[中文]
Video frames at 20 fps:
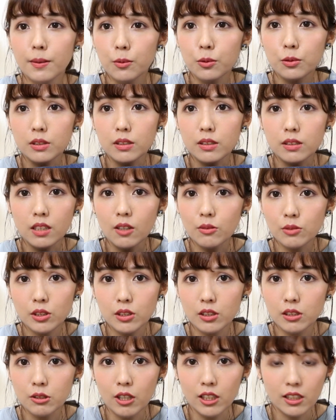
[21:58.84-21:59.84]
我真的超级
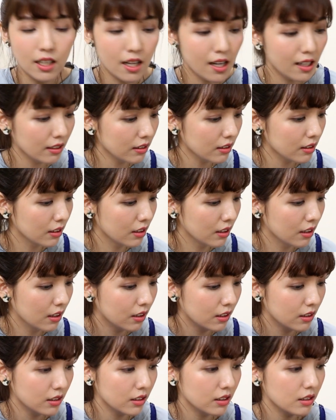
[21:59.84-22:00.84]
喜欢它的，
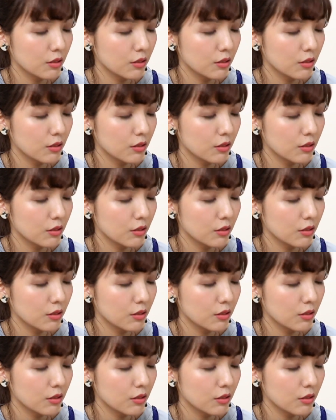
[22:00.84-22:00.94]
这